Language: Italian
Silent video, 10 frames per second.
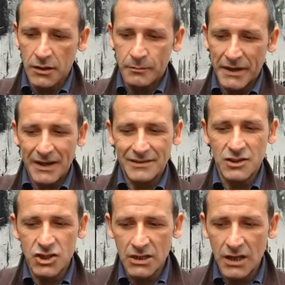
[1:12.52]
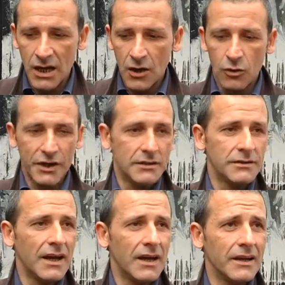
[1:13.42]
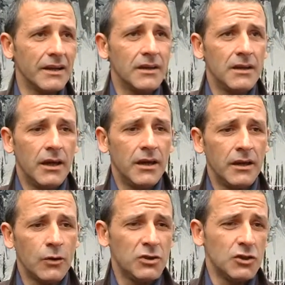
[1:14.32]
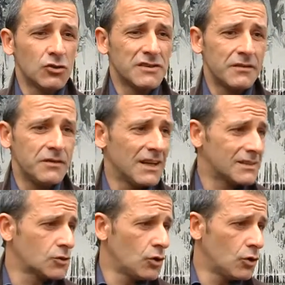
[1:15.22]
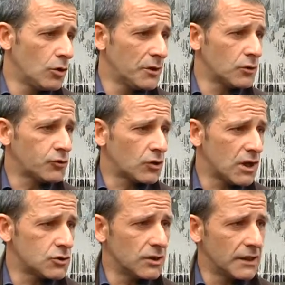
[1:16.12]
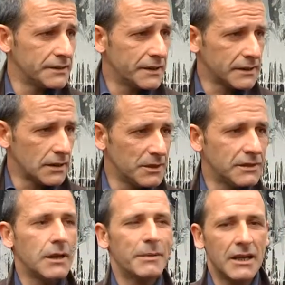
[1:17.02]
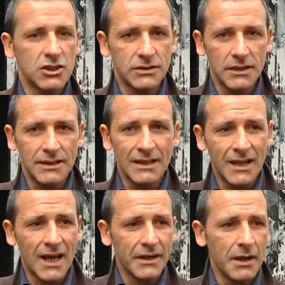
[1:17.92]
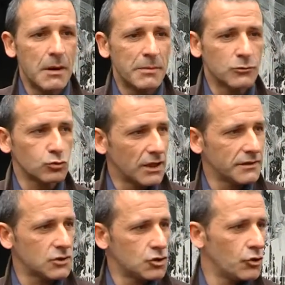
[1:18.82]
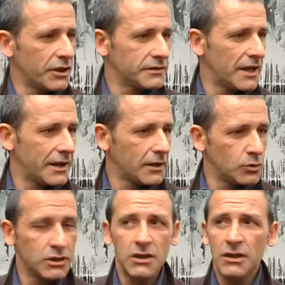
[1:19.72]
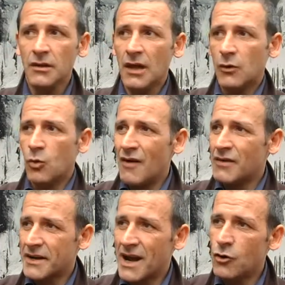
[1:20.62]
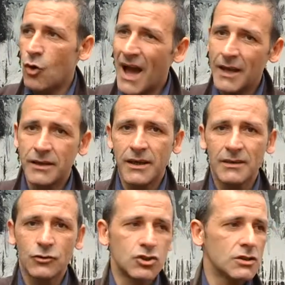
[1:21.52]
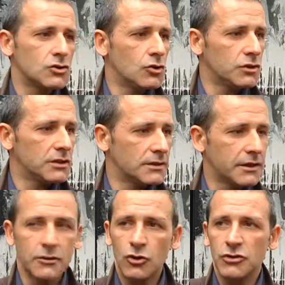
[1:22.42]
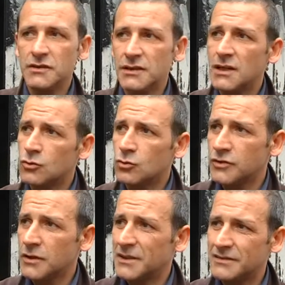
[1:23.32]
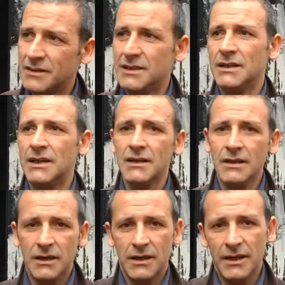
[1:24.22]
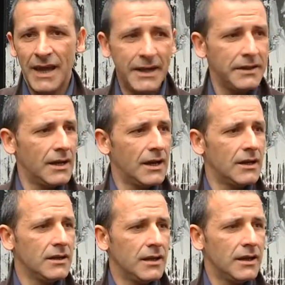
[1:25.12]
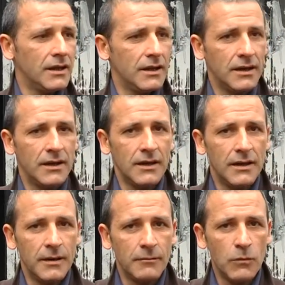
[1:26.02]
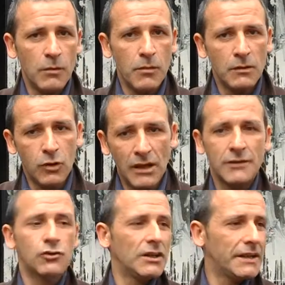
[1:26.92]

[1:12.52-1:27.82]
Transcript: per la Sicilia orientale, eh, quindi non servirà solo per lo stoccaggio delle derrate alimentari per la città di Catania, ma per tutta la Sicilia orientale, quindi qua verranno anche associazioni del territorio di Siracusa, Messina, eh, Enna, eh, la zona